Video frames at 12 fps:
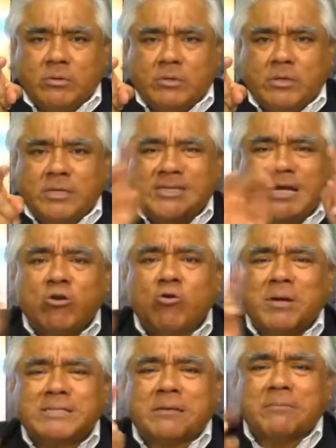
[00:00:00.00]
ya no
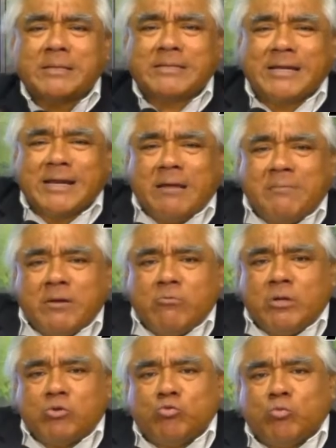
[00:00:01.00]
vas a meter la mano
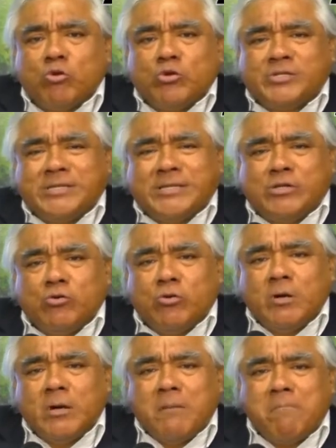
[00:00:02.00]
a tu bolsillo
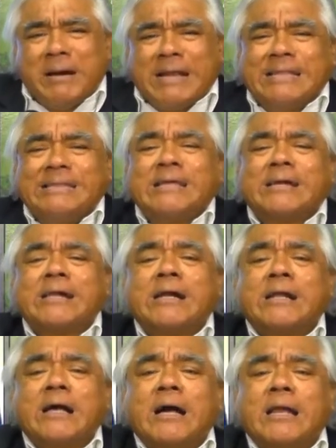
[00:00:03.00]
para
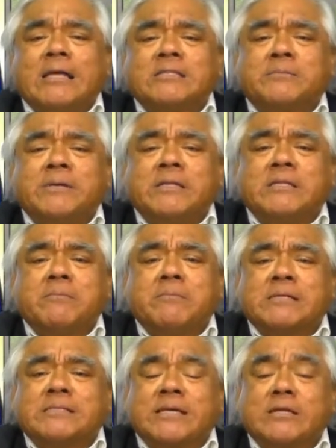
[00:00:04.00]
enterrar a las
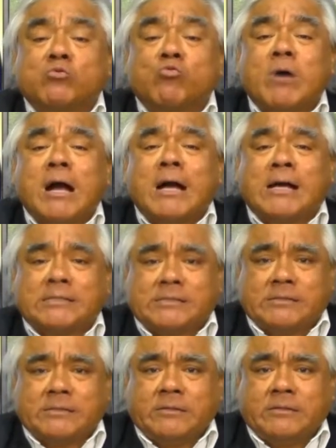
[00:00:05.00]
víctimas que tú
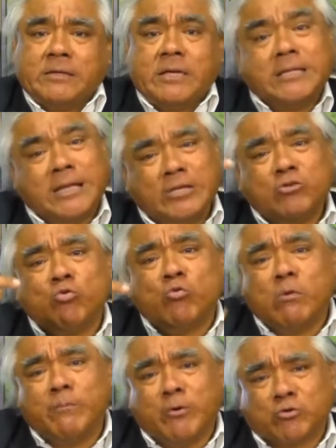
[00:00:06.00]
hagas en delitos
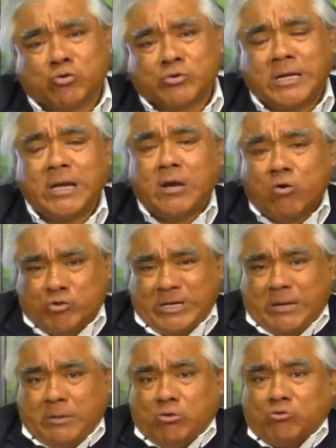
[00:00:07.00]
culposos, o sea, en
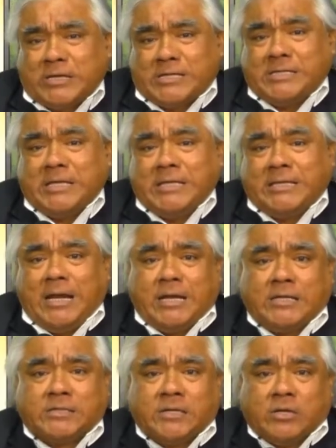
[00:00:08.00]
eventos
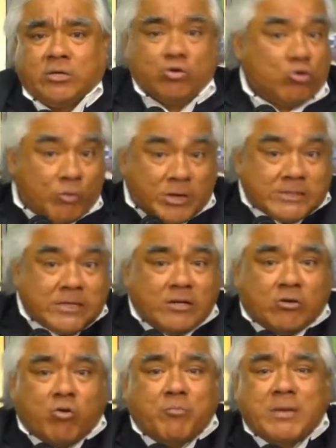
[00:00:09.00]
accidentales. Yo no voy a salir
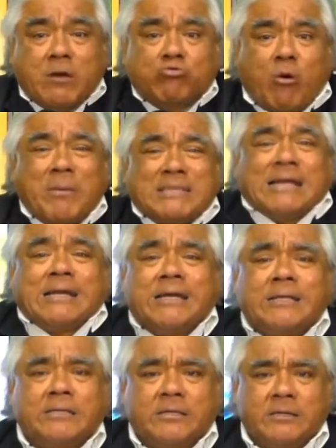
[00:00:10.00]
con mi auto a matar
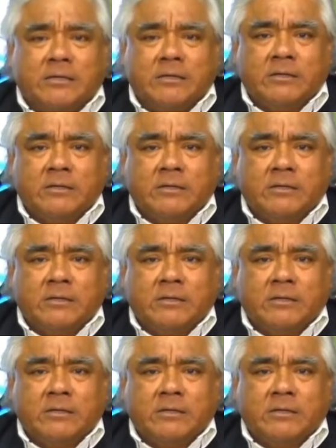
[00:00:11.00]
gente.